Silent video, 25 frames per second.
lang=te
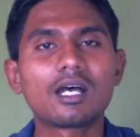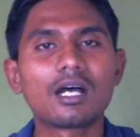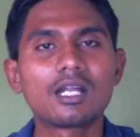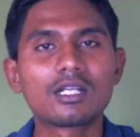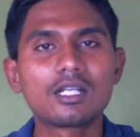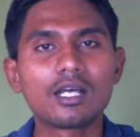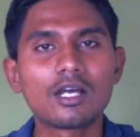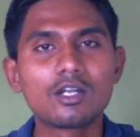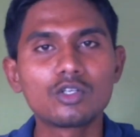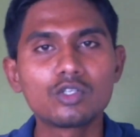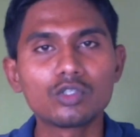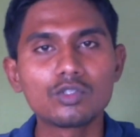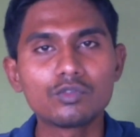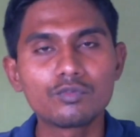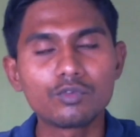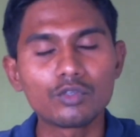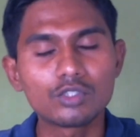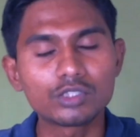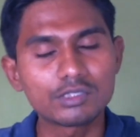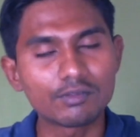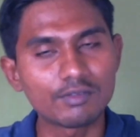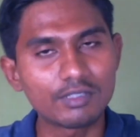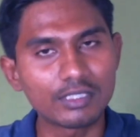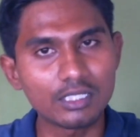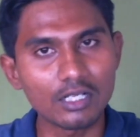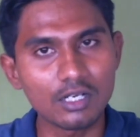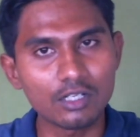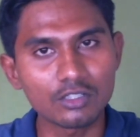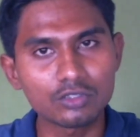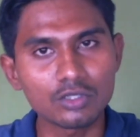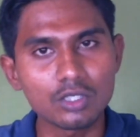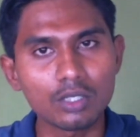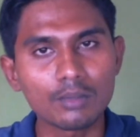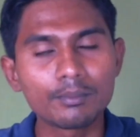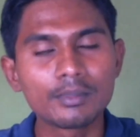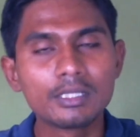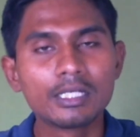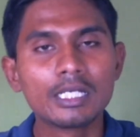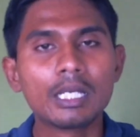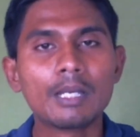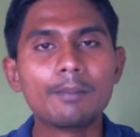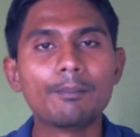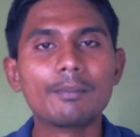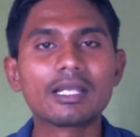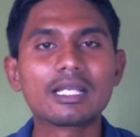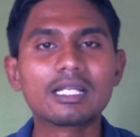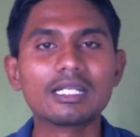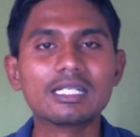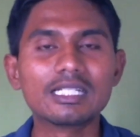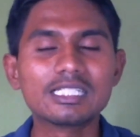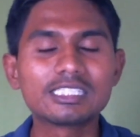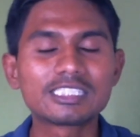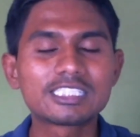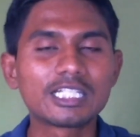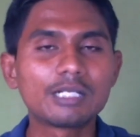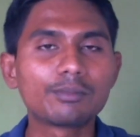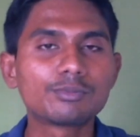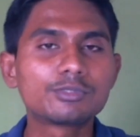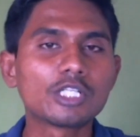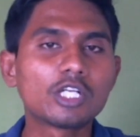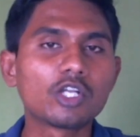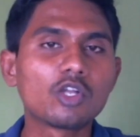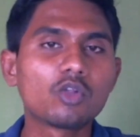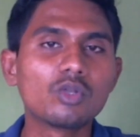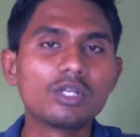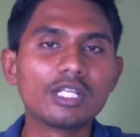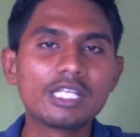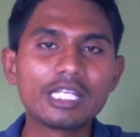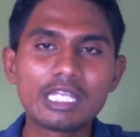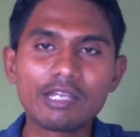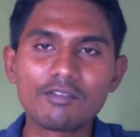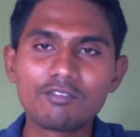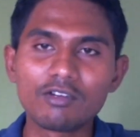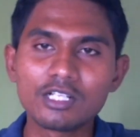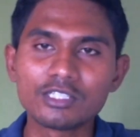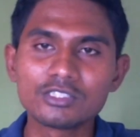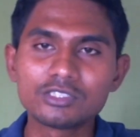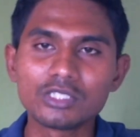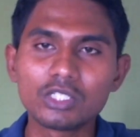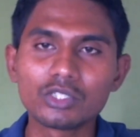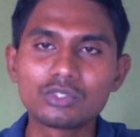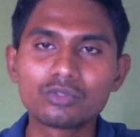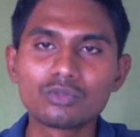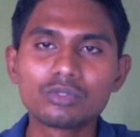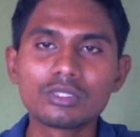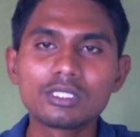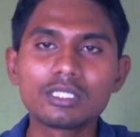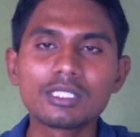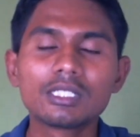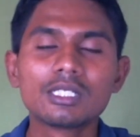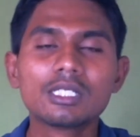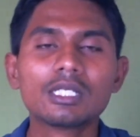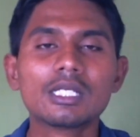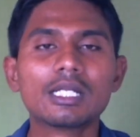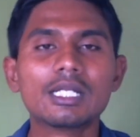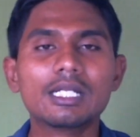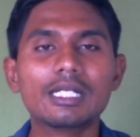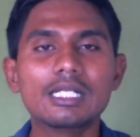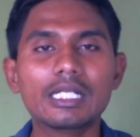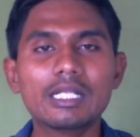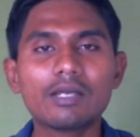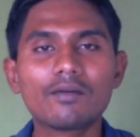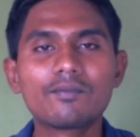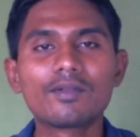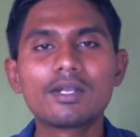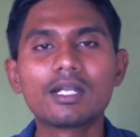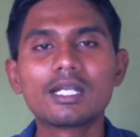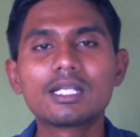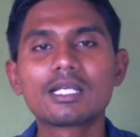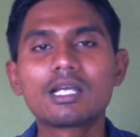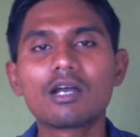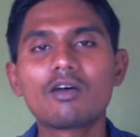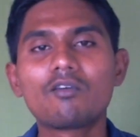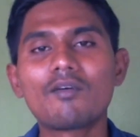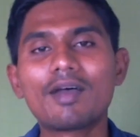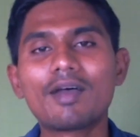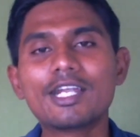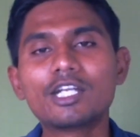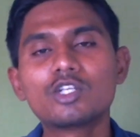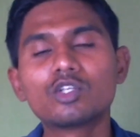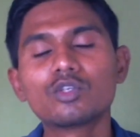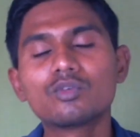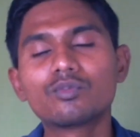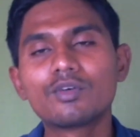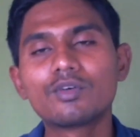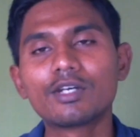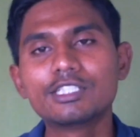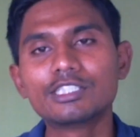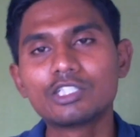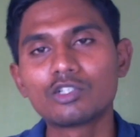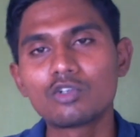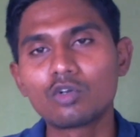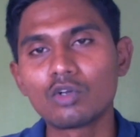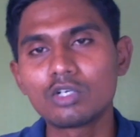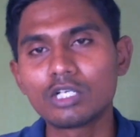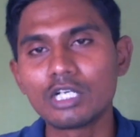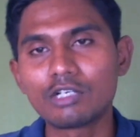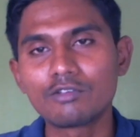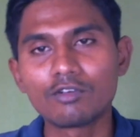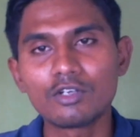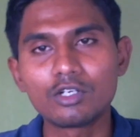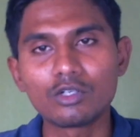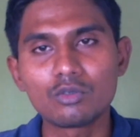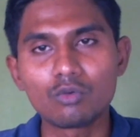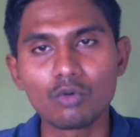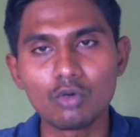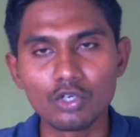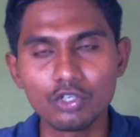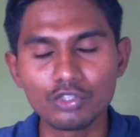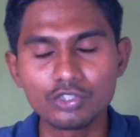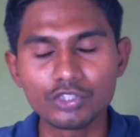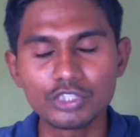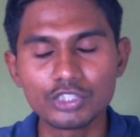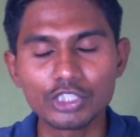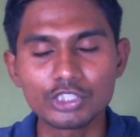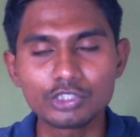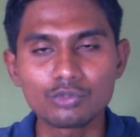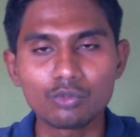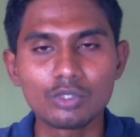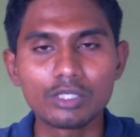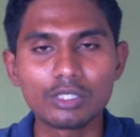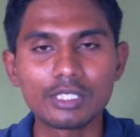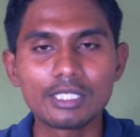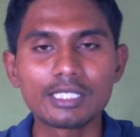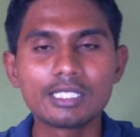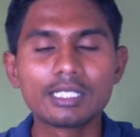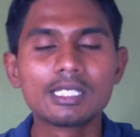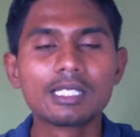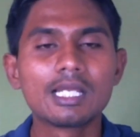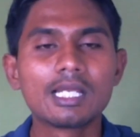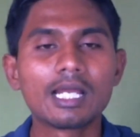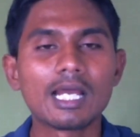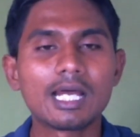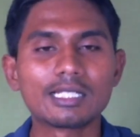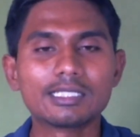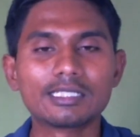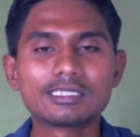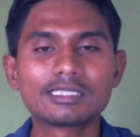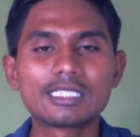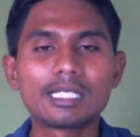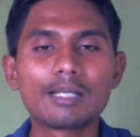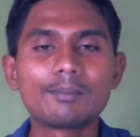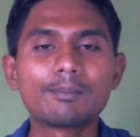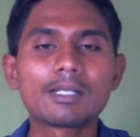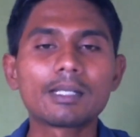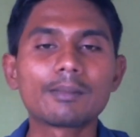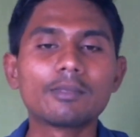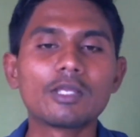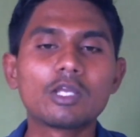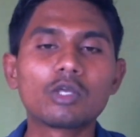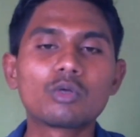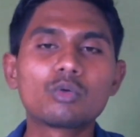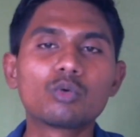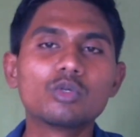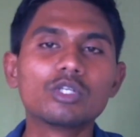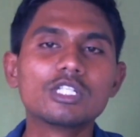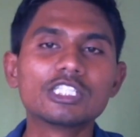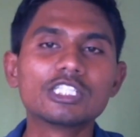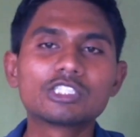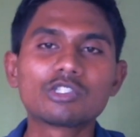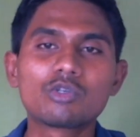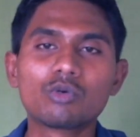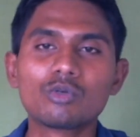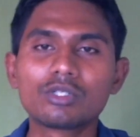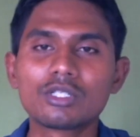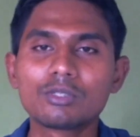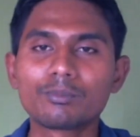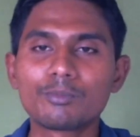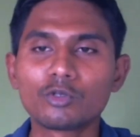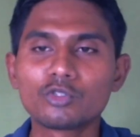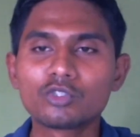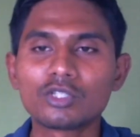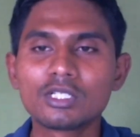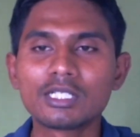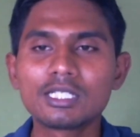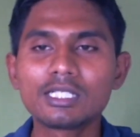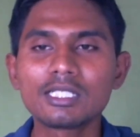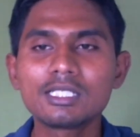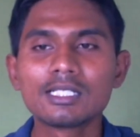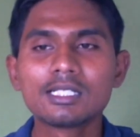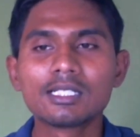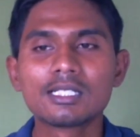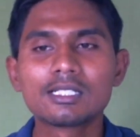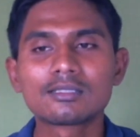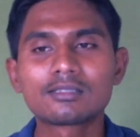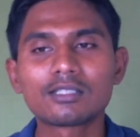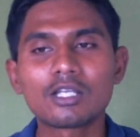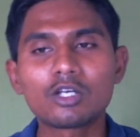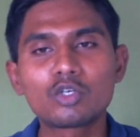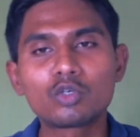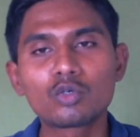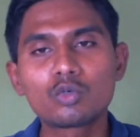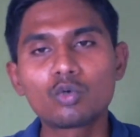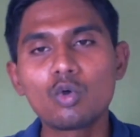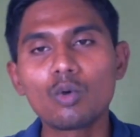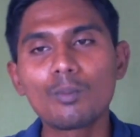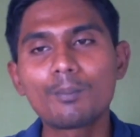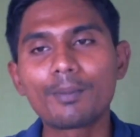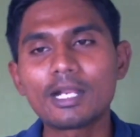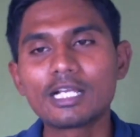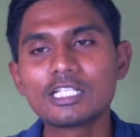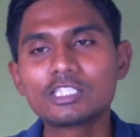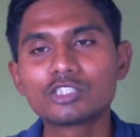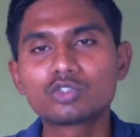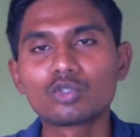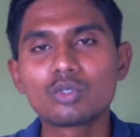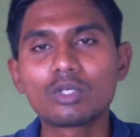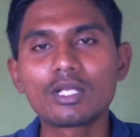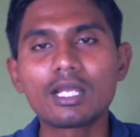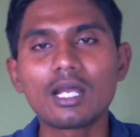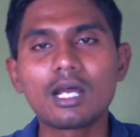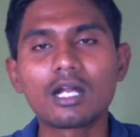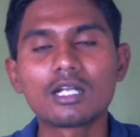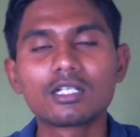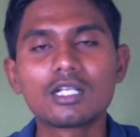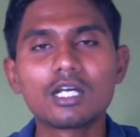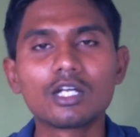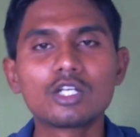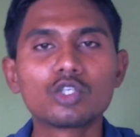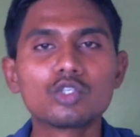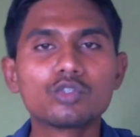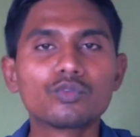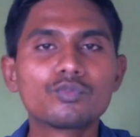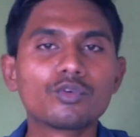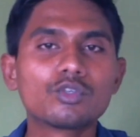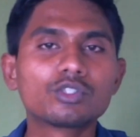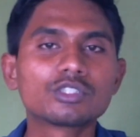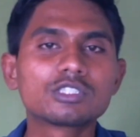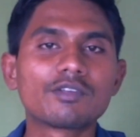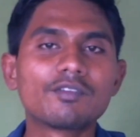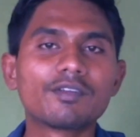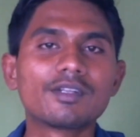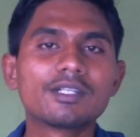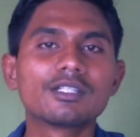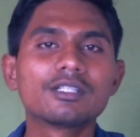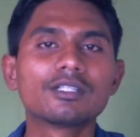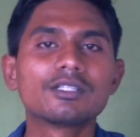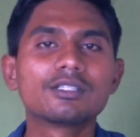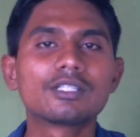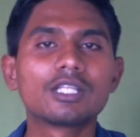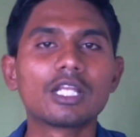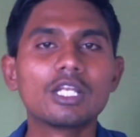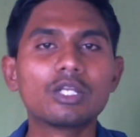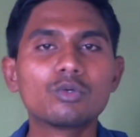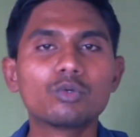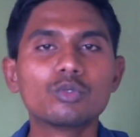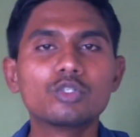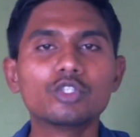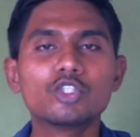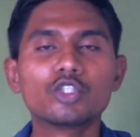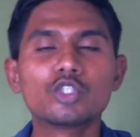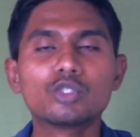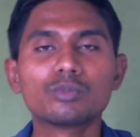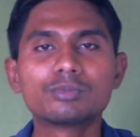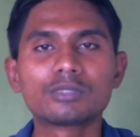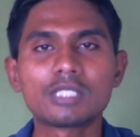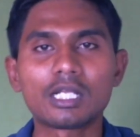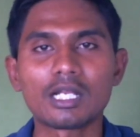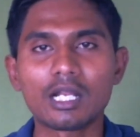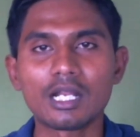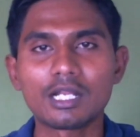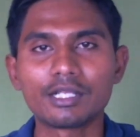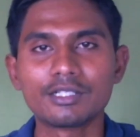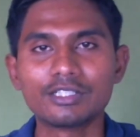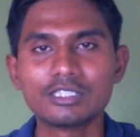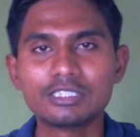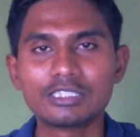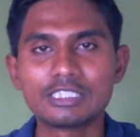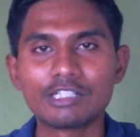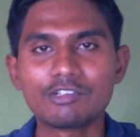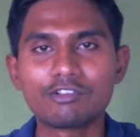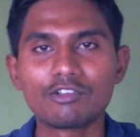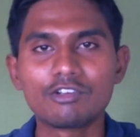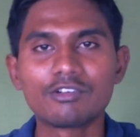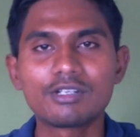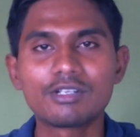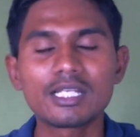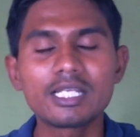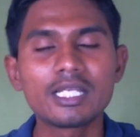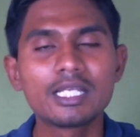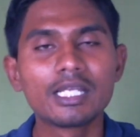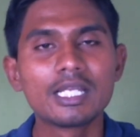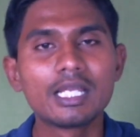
అడ్డా టూ ఫోర్ సెవెన్ డాట్ కామ్ మీకు డిస్క్రిప్షన్లో లింక్ ఇవ్వడం జరుగుతుంది డెఫినెట్గా వై టూ ఫైవ్ జీరో అనేటువంటి కోడ్ యూస్ చేసుకోండి అట్ ద సేమ్ టైం ఎక్కువ డిస్కౌంట్ పొందండి తక్కువ ప్రైస్తోనే అడ్డా టూ ఫోర్ సెవెన్ తెలుగు యూట్యూబ్ ఛానల్ అందించేటువంటి